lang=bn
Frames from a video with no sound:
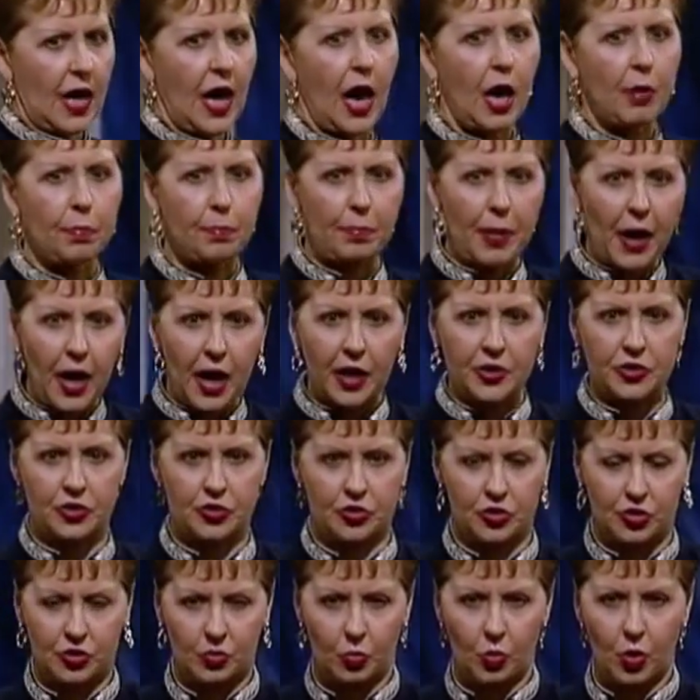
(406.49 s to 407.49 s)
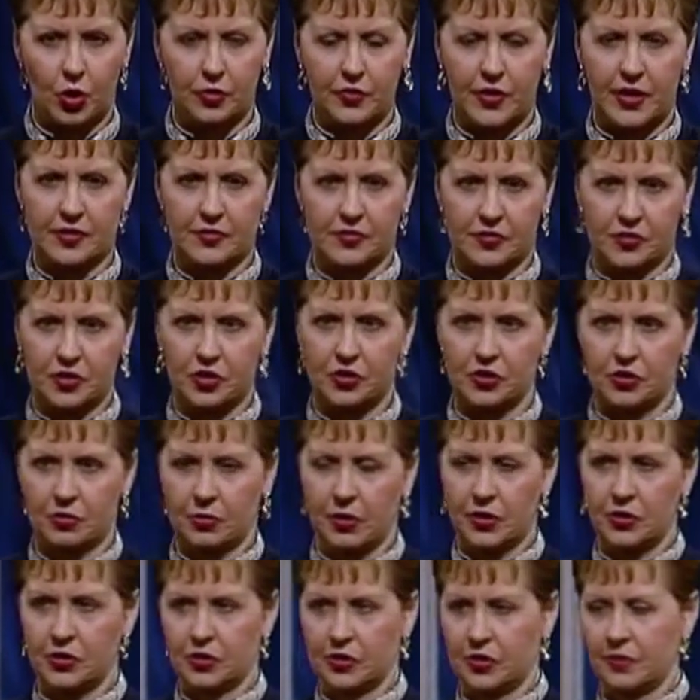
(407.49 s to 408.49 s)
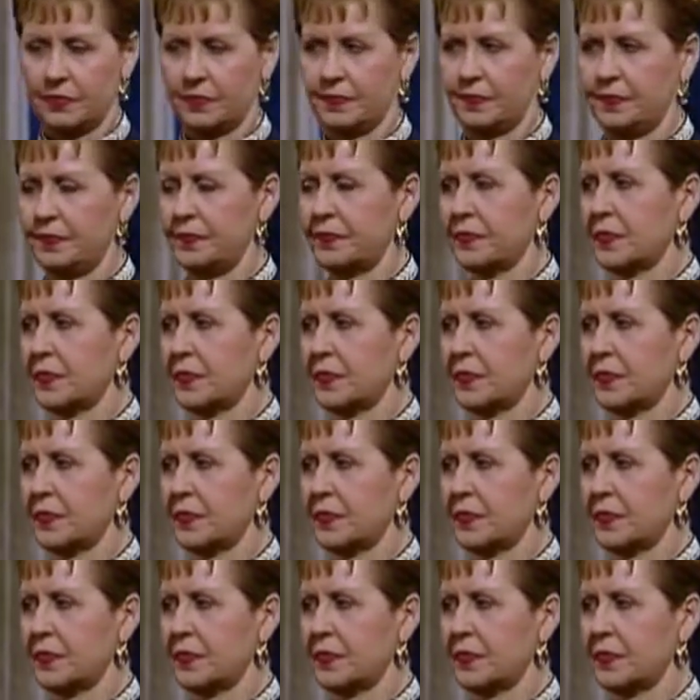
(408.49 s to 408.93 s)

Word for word: অন্যদিকে আমাদের ভাবনা চিন্তা ঠিক করে